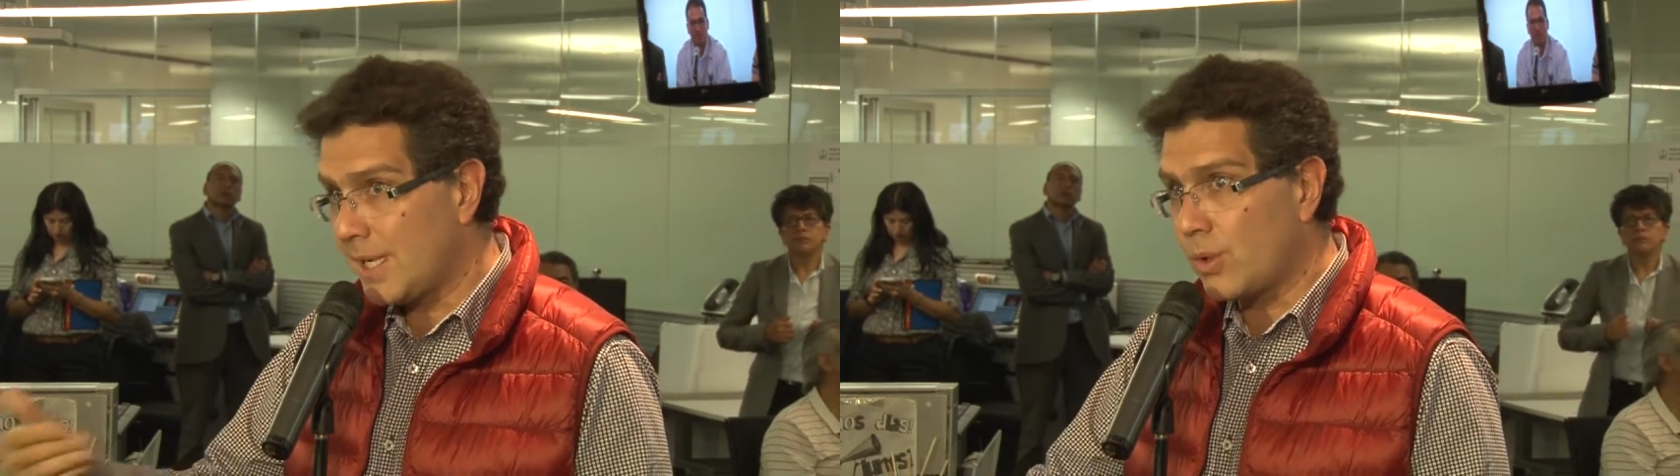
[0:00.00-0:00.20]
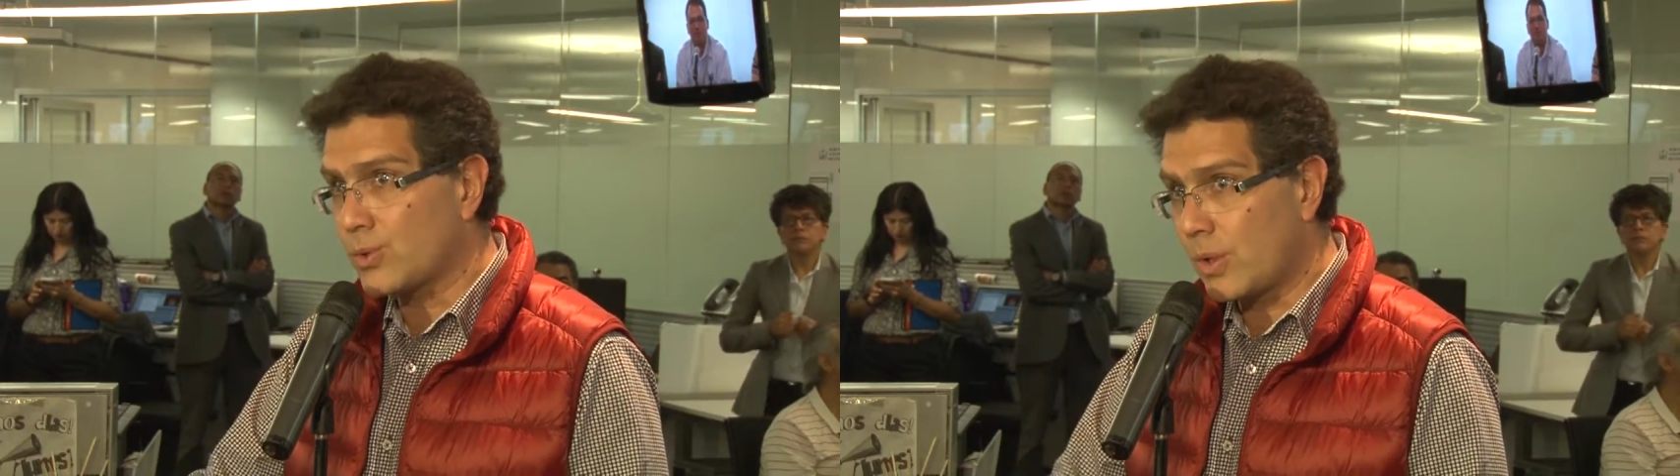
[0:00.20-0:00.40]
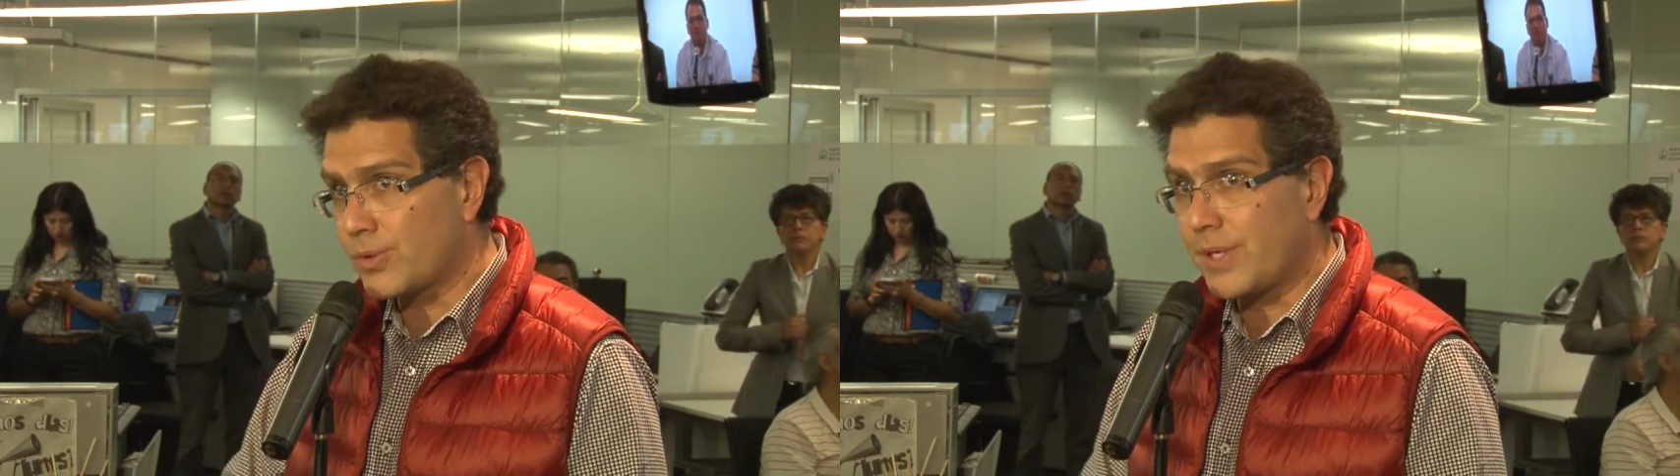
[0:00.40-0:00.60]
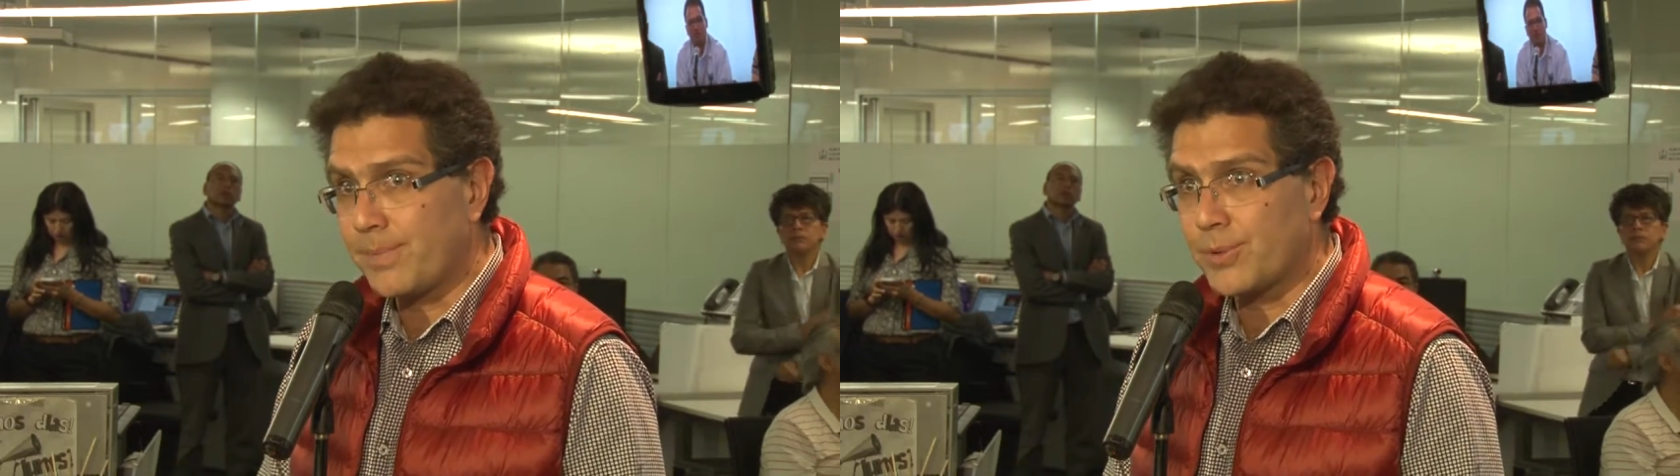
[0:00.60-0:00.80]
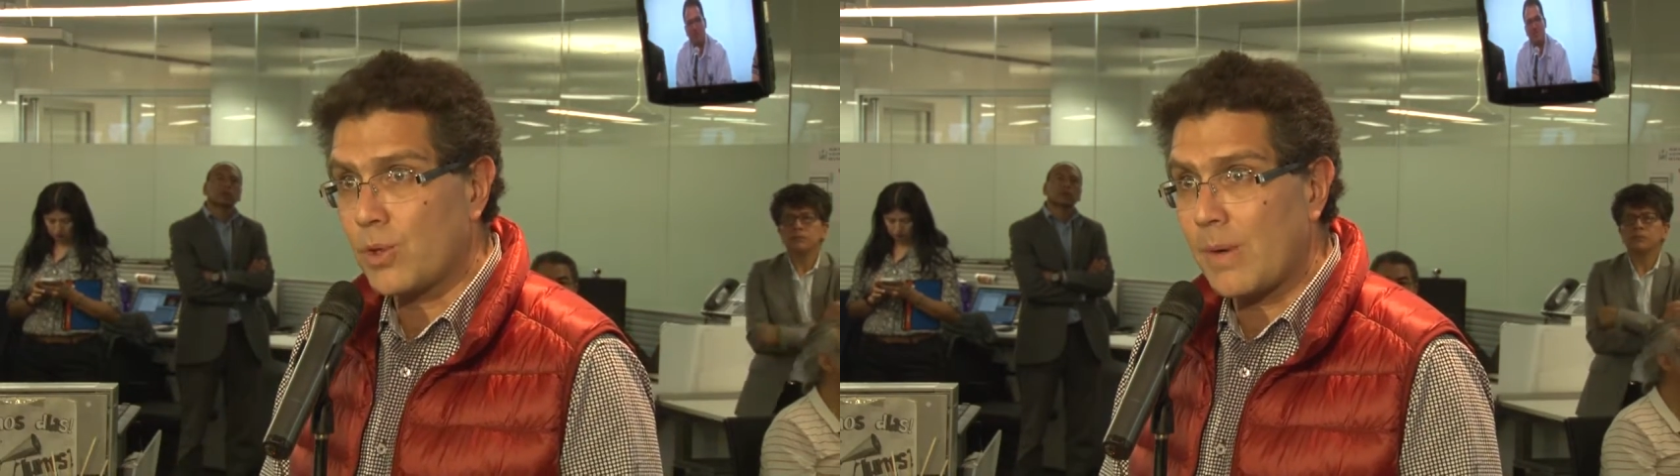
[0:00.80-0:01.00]
incluso en los
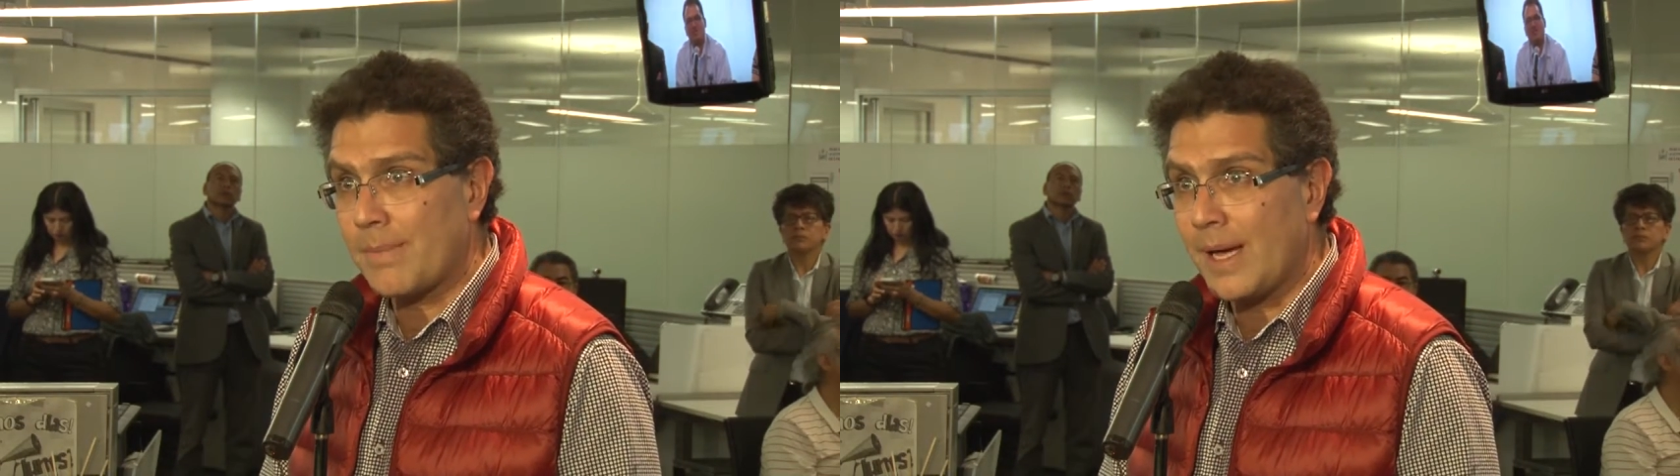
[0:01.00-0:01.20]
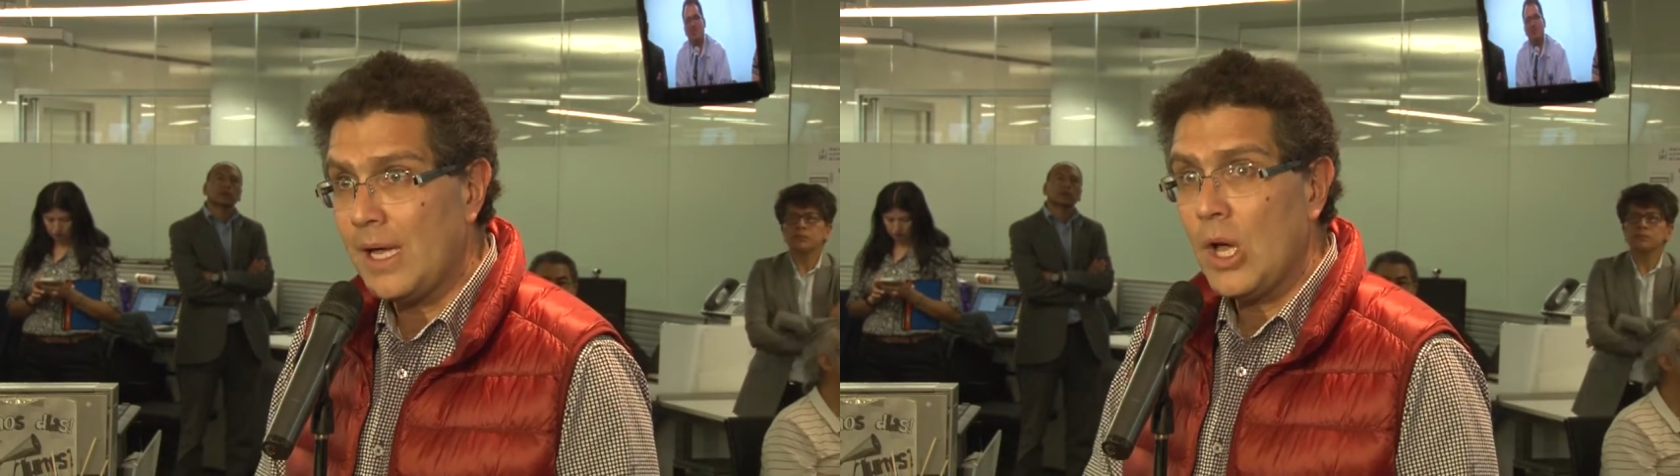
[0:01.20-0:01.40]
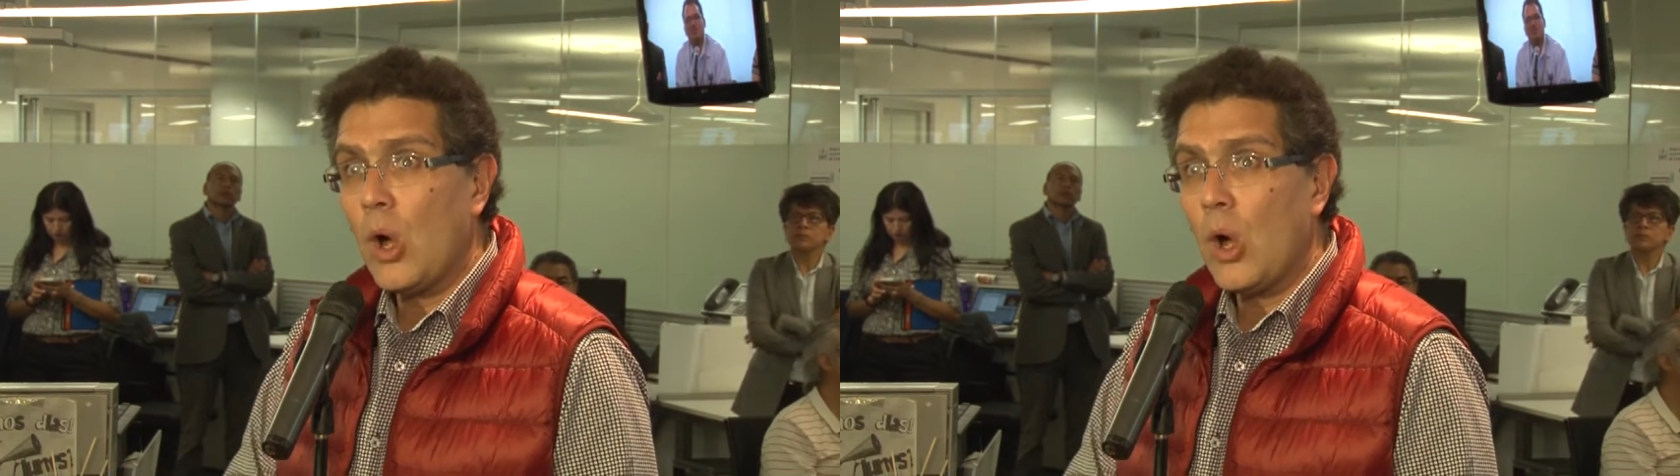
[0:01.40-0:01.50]
tiempos de Obama,